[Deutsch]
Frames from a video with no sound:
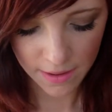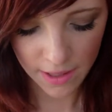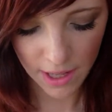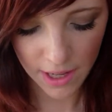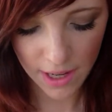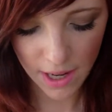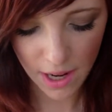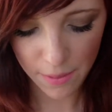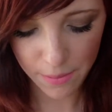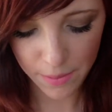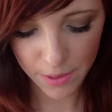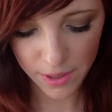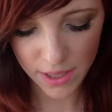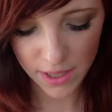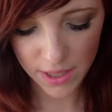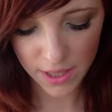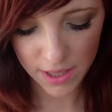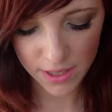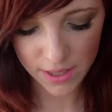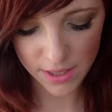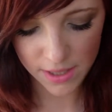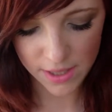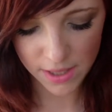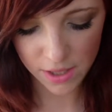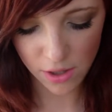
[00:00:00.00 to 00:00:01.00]
Dann habe ich
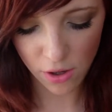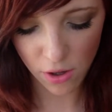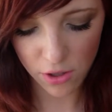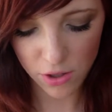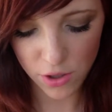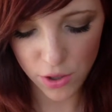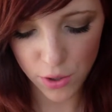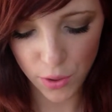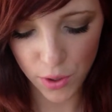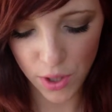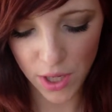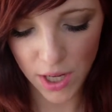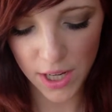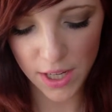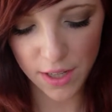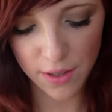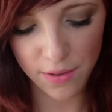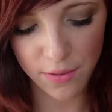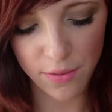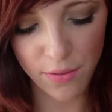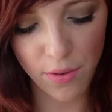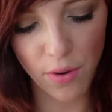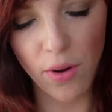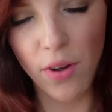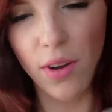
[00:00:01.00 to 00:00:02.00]
hier das
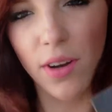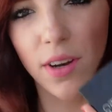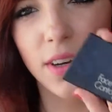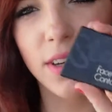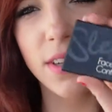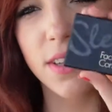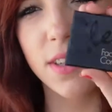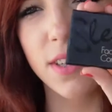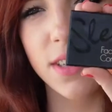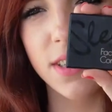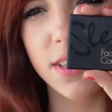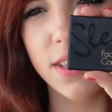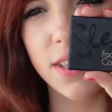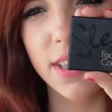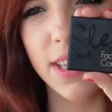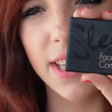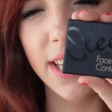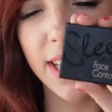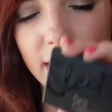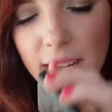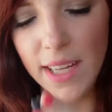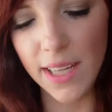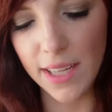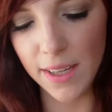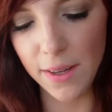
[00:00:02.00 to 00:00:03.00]
Konto-Kit von äh,
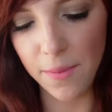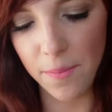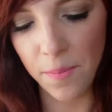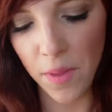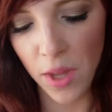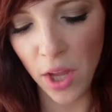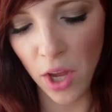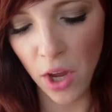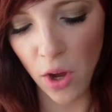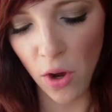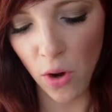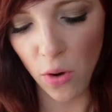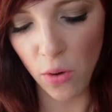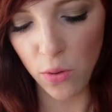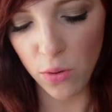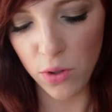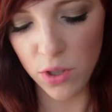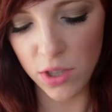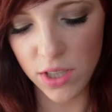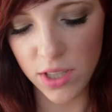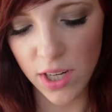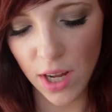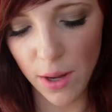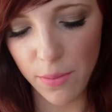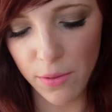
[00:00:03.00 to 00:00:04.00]
Sleek
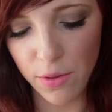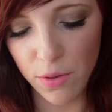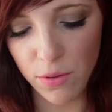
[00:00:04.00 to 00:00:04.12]
und da